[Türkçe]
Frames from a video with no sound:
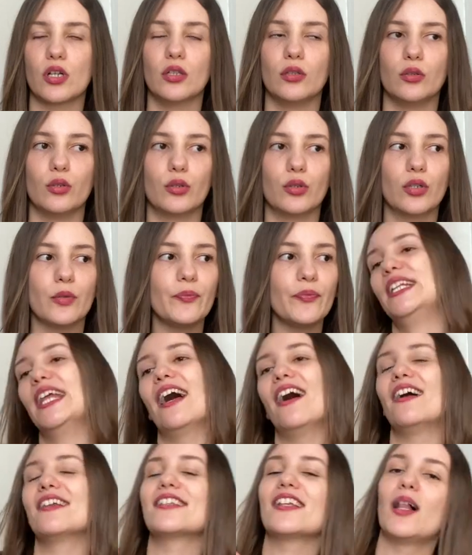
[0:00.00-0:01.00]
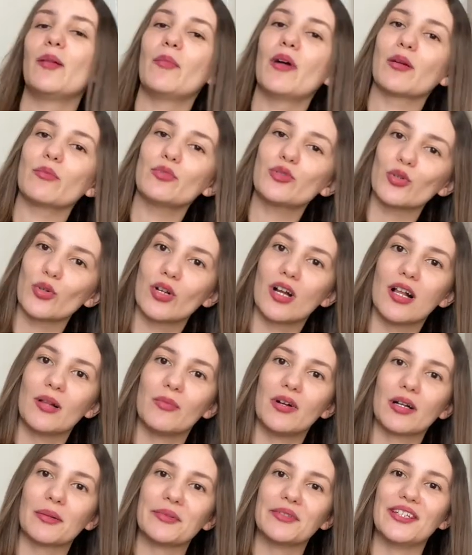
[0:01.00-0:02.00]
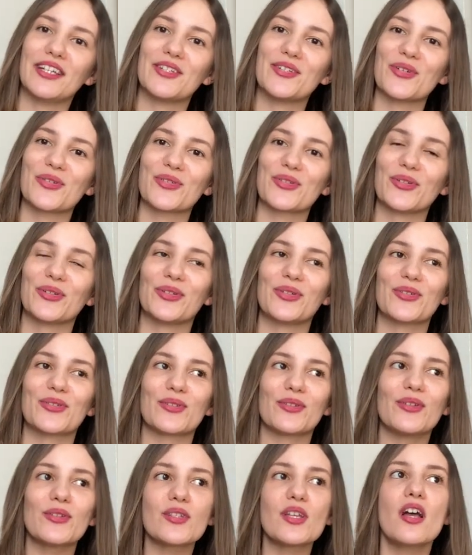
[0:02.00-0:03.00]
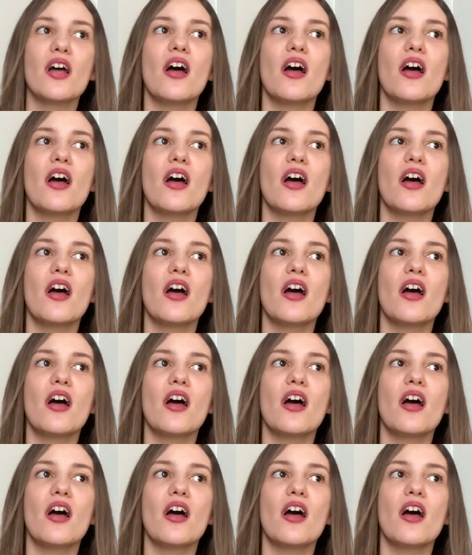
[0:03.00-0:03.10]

alıyorum. De az almak mı çok almak mı diye çok soruyorsunuz.